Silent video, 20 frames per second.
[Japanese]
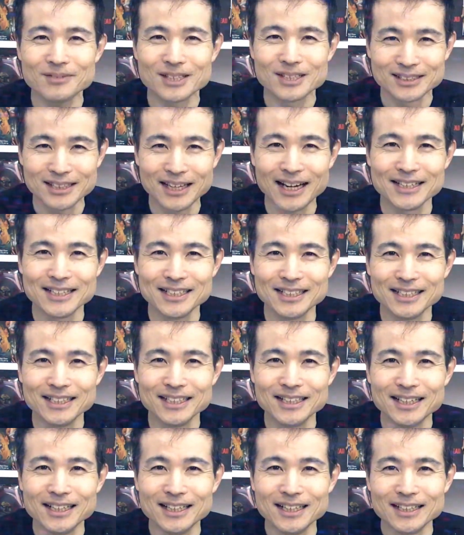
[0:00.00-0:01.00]
さらに
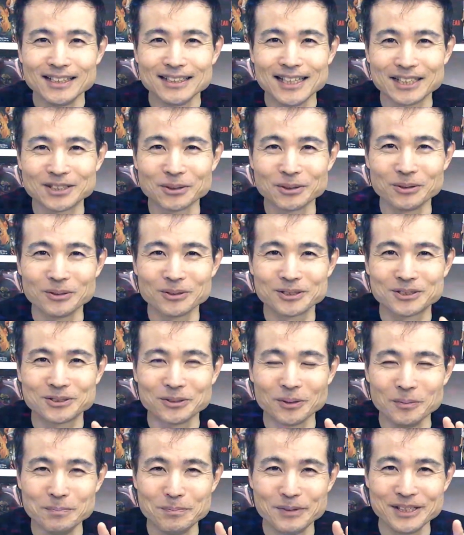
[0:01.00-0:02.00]
謎の
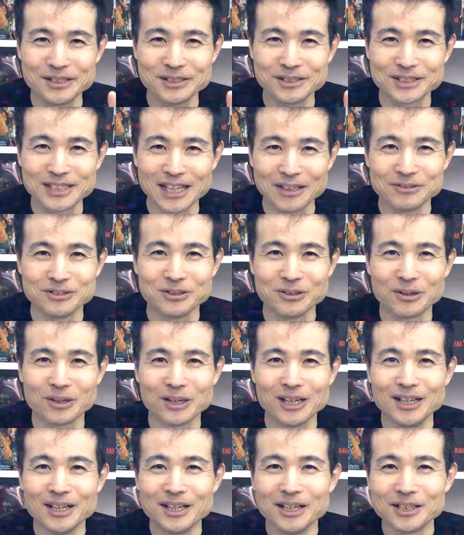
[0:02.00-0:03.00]
ゾンビングサウンド
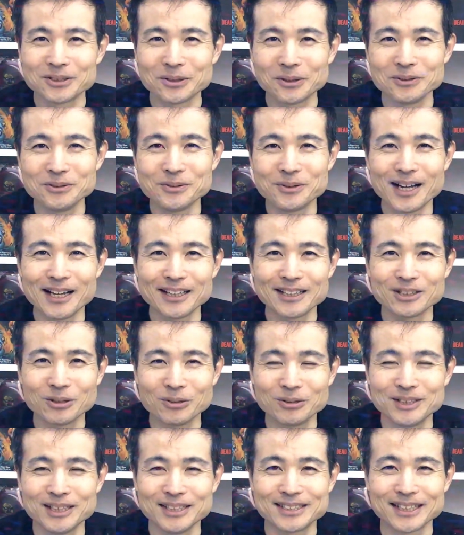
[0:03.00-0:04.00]
というのが
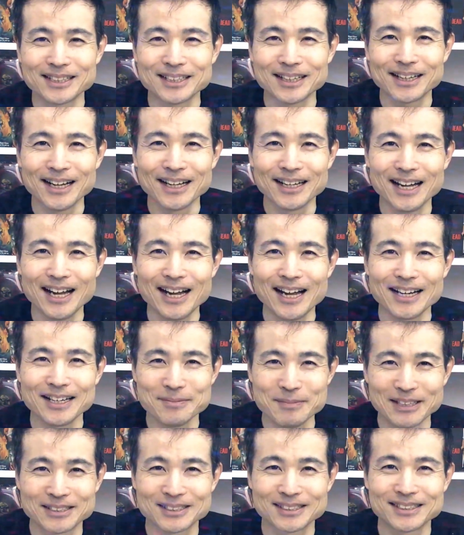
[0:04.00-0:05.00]
取ってつけた感があり
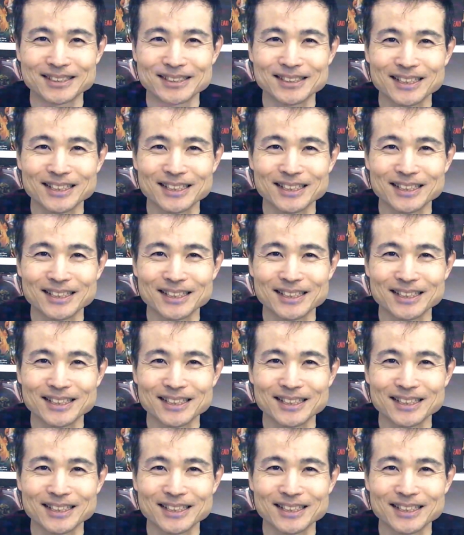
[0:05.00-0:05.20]
ます。